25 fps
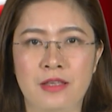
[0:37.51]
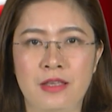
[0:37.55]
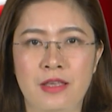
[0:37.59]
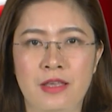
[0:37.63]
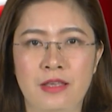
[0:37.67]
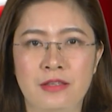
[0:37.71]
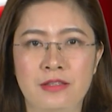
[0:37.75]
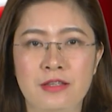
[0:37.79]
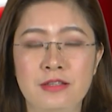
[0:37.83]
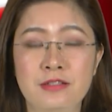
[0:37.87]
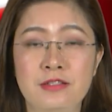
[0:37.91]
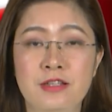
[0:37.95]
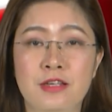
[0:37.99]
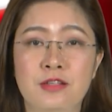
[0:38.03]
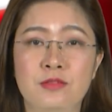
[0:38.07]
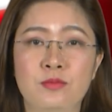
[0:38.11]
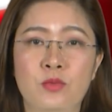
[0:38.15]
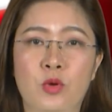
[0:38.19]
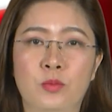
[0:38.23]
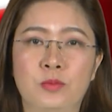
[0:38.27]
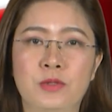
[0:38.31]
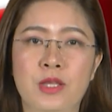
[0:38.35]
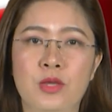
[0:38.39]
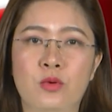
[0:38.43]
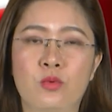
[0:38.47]
chương trình Mục
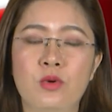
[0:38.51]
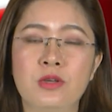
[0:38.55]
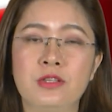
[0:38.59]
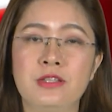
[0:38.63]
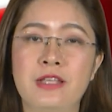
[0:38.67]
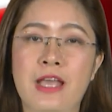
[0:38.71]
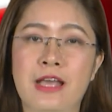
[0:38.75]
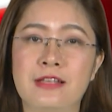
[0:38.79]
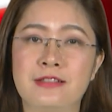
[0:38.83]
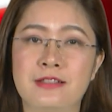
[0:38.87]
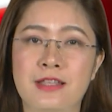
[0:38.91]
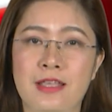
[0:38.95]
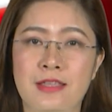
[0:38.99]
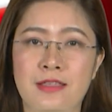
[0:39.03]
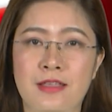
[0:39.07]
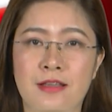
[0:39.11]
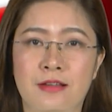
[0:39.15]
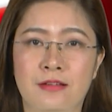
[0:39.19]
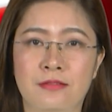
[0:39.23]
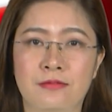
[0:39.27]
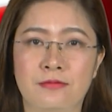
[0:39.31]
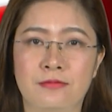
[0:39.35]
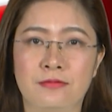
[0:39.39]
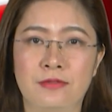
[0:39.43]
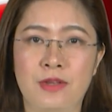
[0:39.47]
tiêu Quốc gia xây
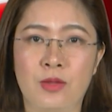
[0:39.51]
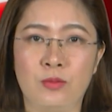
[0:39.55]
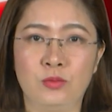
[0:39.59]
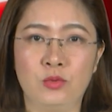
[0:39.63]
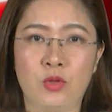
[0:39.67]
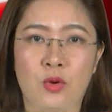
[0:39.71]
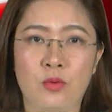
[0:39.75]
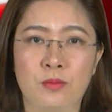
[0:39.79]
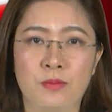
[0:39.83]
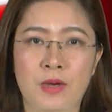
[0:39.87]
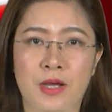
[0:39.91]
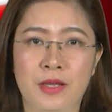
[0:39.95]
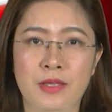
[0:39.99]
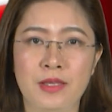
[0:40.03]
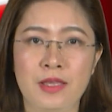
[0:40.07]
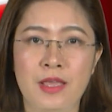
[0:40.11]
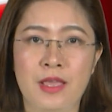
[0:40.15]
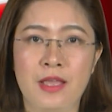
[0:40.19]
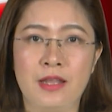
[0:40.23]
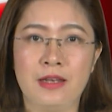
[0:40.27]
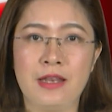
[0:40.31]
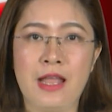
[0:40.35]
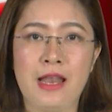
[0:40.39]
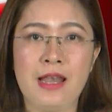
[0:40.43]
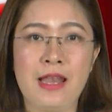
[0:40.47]
dựng nông thôn mới
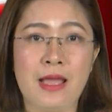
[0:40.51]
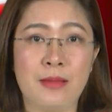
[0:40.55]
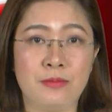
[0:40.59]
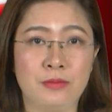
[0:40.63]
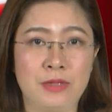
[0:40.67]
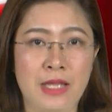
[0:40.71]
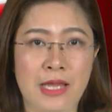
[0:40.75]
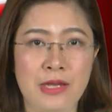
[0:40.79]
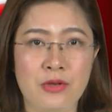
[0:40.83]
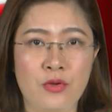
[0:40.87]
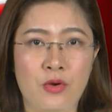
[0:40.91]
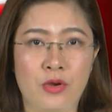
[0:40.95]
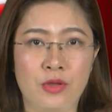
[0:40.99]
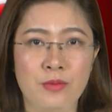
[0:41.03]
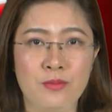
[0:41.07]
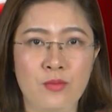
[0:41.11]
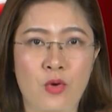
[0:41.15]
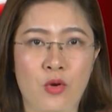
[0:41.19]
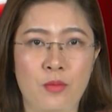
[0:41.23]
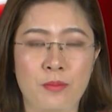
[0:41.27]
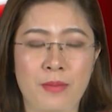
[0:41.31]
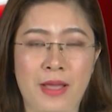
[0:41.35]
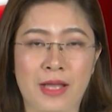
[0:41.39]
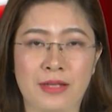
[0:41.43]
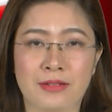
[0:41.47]
đã làm thay đổi bộ
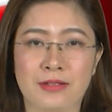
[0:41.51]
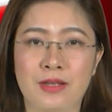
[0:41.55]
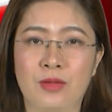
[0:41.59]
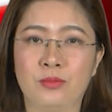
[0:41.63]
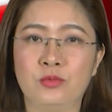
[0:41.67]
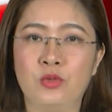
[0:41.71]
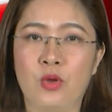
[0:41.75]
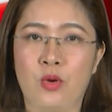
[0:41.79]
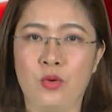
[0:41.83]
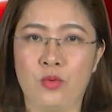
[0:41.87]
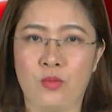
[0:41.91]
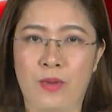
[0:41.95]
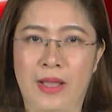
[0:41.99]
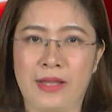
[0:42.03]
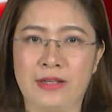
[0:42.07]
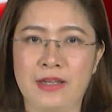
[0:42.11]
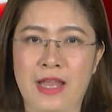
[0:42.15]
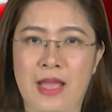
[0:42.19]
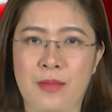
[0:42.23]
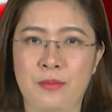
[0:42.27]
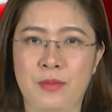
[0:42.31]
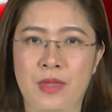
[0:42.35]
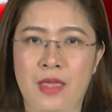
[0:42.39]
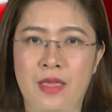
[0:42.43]
mặt nông thôn Quảng Nam,